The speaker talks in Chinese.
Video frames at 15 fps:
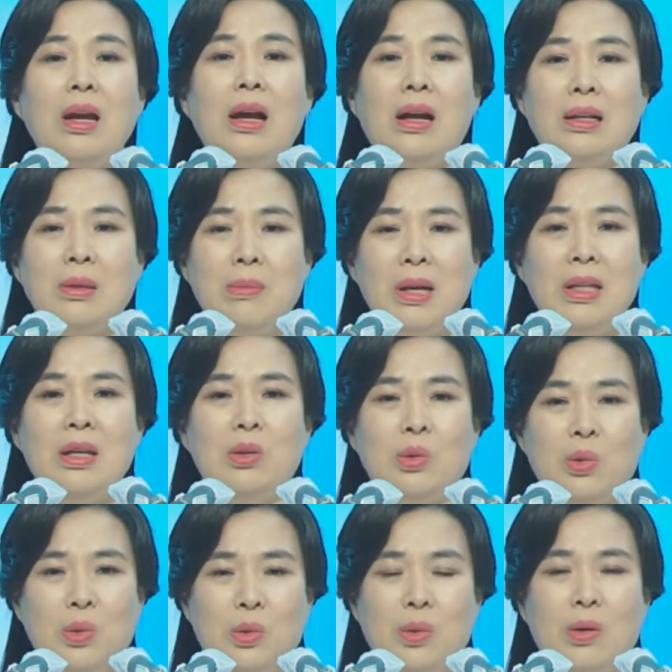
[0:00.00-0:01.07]
只去乐
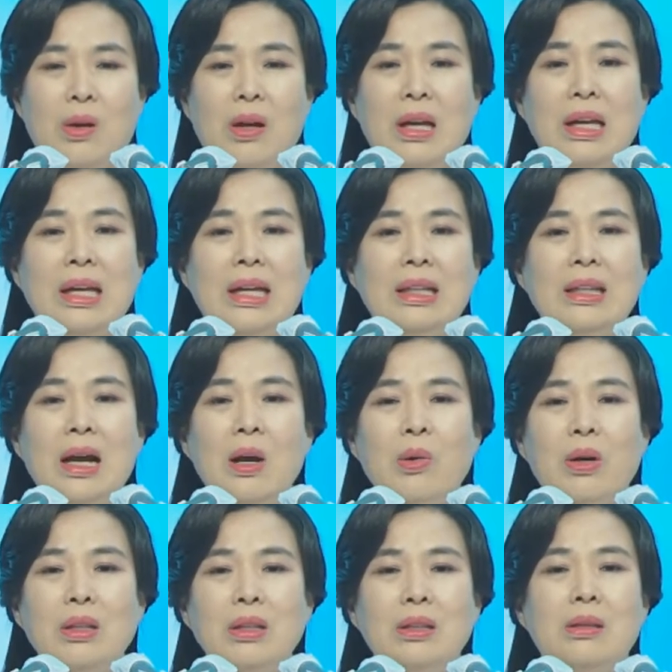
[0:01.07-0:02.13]
园和第一
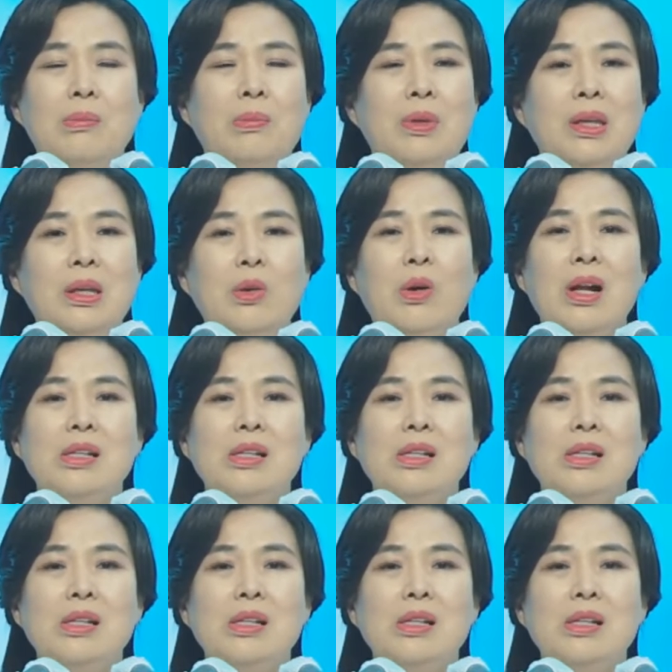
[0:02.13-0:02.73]
层天国，